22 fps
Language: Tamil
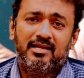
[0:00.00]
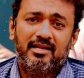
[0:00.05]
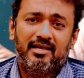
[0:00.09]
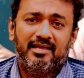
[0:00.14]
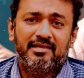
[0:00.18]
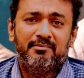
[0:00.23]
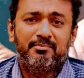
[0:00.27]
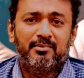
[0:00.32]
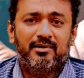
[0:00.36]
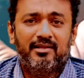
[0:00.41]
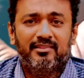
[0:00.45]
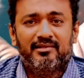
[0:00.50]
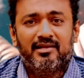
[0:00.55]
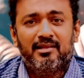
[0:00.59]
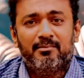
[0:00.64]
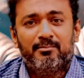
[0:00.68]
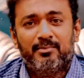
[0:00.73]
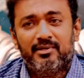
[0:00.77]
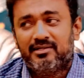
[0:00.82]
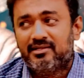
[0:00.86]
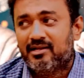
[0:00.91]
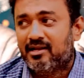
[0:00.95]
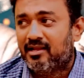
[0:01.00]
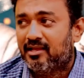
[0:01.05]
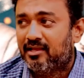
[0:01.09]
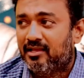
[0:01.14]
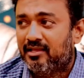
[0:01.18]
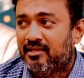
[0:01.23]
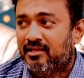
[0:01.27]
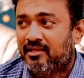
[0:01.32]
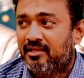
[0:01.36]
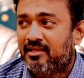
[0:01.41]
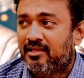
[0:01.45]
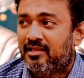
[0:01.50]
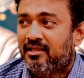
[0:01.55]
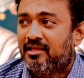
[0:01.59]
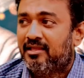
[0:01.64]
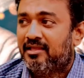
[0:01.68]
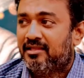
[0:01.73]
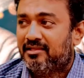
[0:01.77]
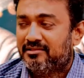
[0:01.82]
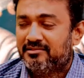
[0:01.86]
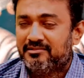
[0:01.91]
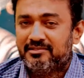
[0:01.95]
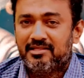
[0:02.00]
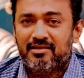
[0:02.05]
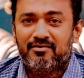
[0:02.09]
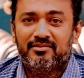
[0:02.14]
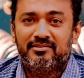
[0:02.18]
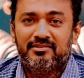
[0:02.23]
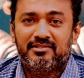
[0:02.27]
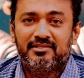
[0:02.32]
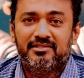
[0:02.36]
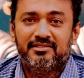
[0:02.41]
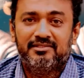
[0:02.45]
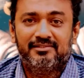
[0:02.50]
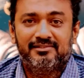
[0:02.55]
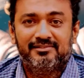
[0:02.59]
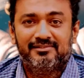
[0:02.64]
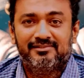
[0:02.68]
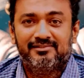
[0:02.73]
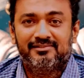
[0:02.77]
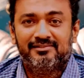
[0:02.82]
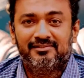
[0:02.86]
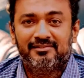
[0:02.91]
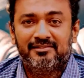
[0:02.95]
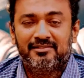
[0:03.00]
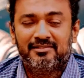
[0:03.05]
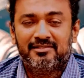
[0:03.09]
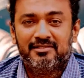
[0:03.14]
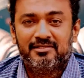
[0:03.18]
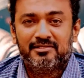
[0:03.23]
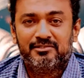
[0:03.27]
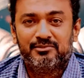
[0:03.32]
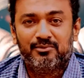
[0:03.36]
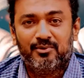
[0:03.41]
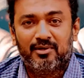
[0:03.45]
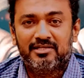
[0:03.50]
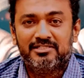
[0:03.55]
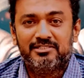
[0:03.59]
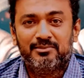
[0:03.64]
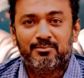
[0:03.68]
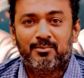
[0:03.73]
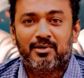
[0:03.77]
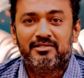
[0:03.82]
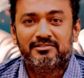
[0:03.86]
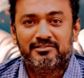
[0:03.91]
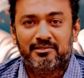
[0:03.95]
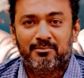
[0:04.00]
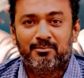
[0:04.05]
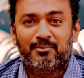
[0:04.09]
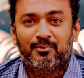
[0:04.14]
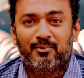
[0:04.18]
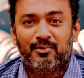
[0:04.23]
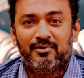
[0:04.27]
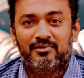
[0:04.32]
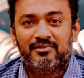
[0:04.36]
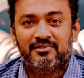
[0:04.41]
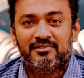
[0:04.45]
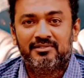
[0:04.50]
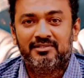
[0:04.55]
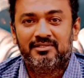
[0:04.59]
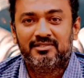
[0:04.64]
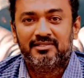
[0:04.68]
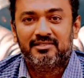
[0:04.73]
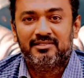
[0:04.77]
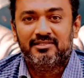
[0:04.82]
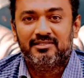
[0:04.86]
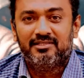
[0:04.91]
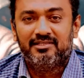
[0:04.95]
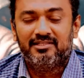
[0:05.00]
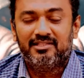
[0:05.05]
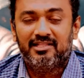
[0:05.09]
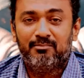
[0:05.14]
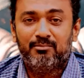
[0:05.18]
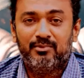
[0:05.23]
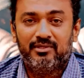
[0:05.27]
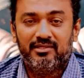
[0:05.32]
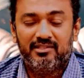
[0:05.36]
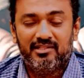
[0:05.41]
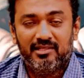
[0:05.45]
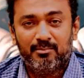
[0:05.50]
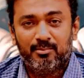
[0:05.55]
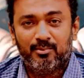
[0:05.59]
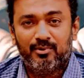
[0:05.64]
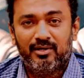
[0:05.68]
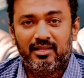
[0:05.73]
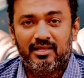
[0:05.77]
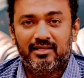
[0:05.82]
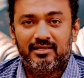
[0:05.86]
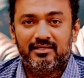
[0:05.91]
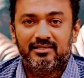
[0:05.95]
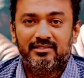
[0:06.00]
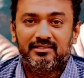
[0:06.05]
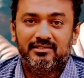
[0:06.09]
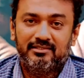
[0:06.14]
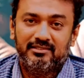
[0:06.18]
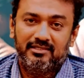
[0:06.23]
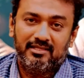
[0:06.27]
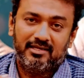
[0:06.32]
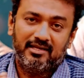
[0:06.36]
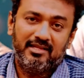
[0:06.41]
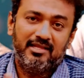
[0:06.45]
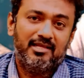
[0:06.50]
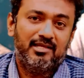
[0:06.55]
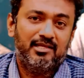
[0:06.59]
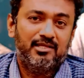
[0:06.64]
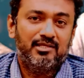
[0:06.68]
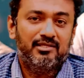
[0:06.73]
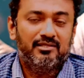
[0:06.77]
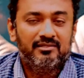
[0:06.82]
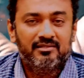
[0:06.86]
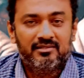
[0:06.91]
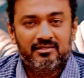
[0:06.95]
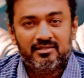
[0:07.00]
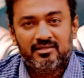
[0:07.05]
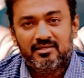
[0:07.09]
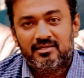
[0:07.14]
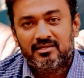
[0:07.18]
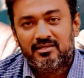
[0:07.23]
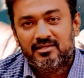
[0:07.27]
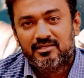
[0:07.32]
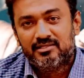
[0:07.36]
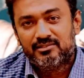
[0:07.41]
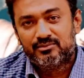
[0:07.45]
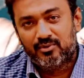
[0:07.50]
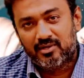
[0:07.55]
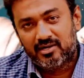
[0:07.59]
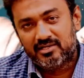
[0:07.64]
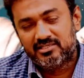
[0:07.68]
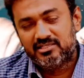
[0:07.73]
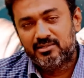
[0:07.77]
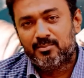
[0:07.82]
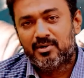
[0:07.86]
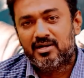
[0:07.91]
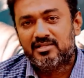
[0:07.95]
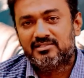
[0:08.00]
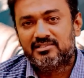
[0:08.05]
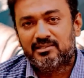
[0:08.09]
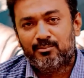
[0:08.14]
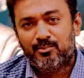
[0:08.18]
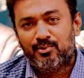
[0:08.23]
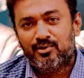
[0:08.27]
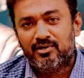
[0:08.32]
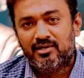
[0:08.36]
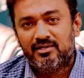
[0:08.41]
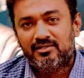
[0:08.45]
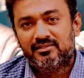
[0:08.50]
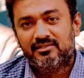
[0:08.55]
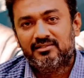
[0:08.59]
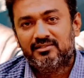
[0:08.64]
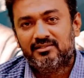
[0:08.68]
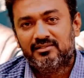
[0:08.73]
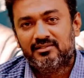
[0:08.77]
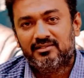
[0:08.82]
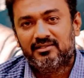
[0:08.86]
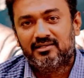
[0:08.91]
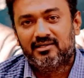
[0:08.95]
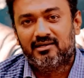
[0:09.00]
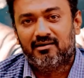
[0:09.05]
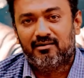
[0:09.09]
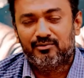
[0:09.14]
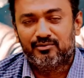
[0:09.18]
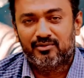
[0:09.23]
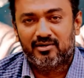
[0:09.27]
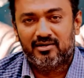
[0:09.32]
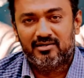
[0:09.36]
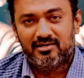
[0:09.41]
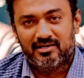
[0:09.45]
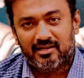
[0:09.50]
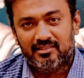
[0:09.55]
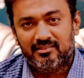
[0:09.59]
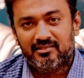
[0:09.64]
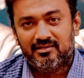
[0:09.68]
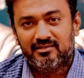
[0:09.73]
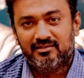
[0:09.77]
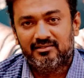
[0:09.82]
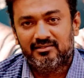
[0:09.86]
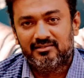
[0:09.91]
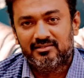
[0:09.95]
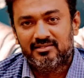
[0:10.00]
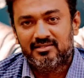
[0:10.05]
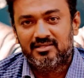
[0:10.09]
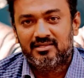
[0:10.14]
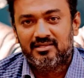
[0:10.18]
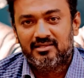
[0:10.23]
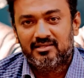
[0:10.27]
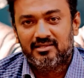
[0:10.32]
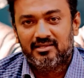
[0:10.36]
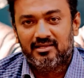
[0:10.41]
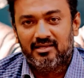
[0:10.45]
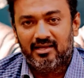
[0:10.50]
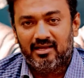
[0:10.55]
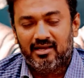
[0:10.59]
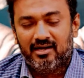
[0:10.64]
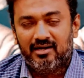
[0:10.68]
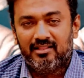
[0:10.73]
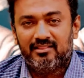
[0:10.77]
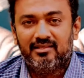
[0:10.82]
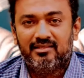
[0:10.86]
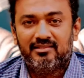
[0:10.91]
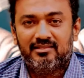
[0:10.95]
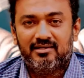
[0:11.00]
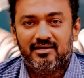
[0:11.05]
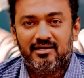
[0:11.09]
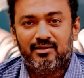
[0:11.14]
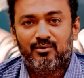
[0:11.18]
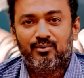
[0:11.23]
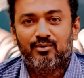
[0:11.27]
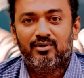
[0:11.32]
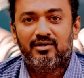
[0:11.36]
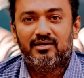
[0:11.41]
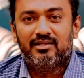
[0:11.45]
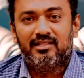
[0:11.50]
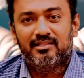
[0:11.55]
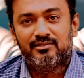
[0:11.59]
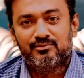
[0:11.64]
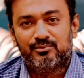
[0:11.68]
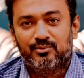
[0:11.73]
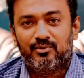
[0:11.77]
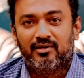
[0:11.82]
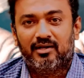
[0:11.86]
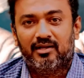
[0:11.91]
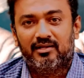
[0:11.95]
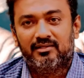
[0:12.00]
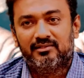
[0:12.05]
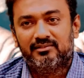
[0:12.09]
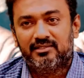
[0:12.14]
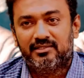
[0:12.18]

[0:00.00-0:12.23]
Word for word: நகை பணத்தெல்லாம் மீட்கிறாங்க இதுதான் வந்து சுவாரஸ்யமான சம்பவம் இதே இதே போல் நிறைய சுவாரஸ்யமான சம்பவங்கள் காவல்துறையில் நடந்திருக்கு அடுத்த இதில் நான் உங்கள்கிட்ட அதை சொல்கிறேன்